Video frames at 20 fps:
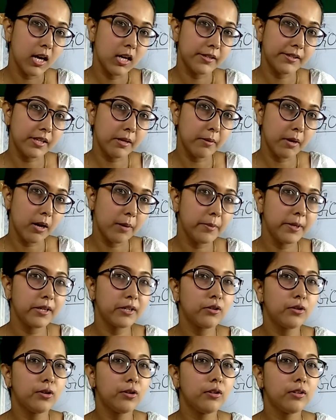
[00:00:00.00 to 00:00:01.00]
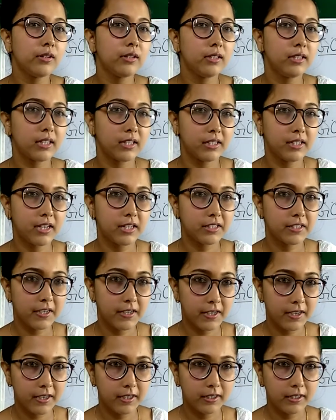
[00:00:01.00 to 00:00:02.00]
सभी को रखना
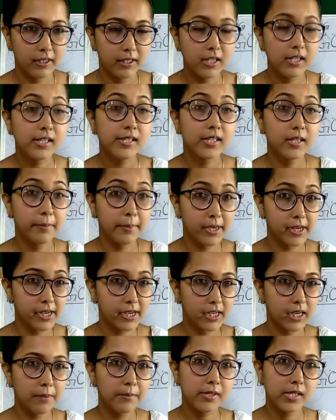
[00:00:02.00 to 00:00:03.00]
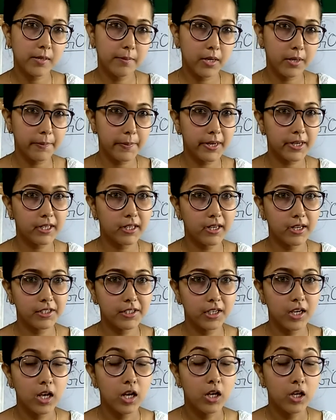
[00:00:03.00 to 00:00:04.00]
चाहिए है ना समय के काम समय पे ही करना
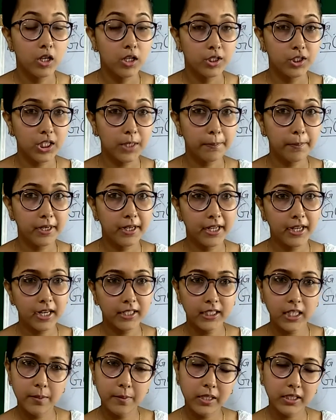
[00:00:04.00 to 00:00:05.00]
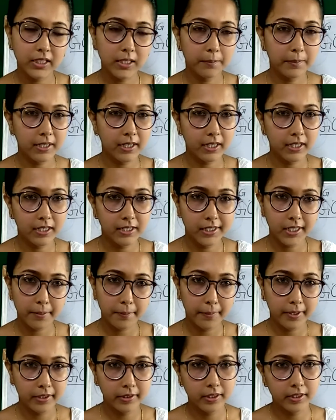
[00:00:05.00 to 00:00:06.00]
चाहिए जब पढ़ने का टाइम है तब क्या करना चाहिए
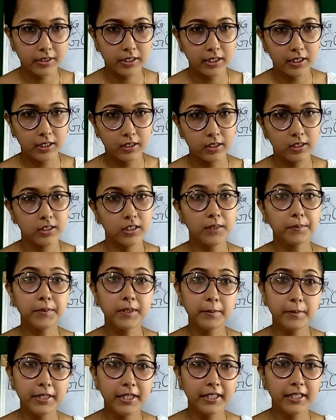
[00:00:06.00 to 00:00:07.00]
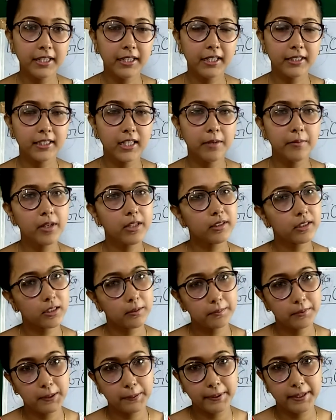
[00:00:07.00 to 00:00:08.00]
पढ़ना चाहिए जब टीवी देखने का टाइम है
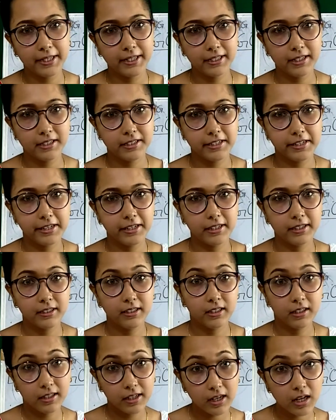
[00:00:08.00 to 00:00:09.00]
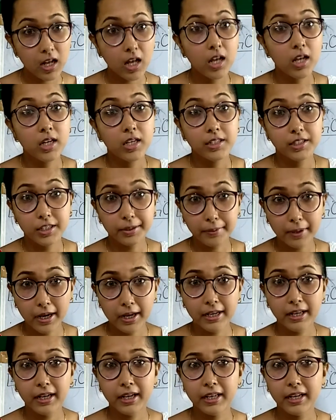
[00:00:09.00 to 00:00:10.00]
तब टीवी देखना चाहिए है ना जब
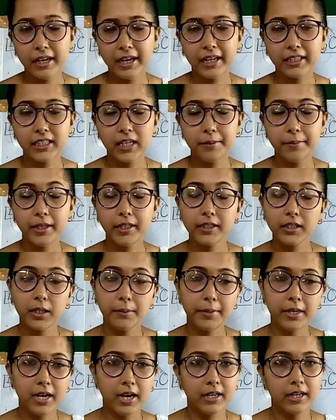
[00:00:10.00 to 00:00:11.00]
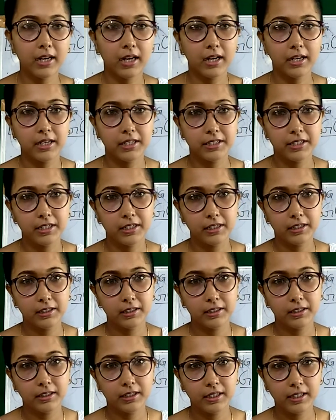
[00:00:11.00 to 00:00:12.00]
खाना खाने का टाइम है तभी खाना खाना चाहिए
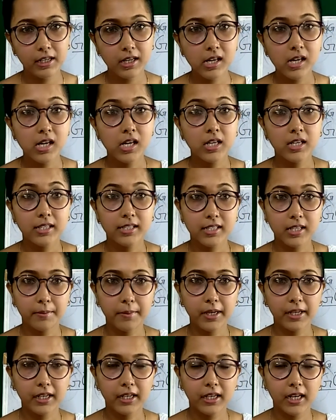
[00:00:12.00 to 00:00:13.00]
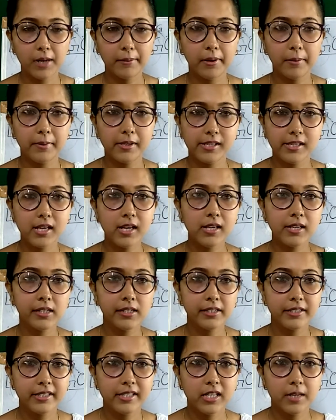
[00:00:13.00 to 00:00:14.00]
है ना समय का काम हमेशा
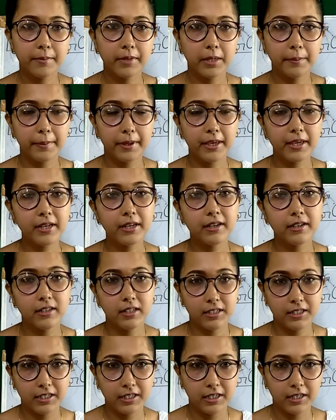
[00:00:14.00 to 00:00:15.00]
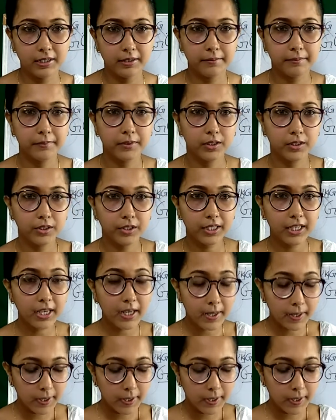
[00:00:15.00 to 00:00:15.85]
समय पे ही करना चाहिए ओके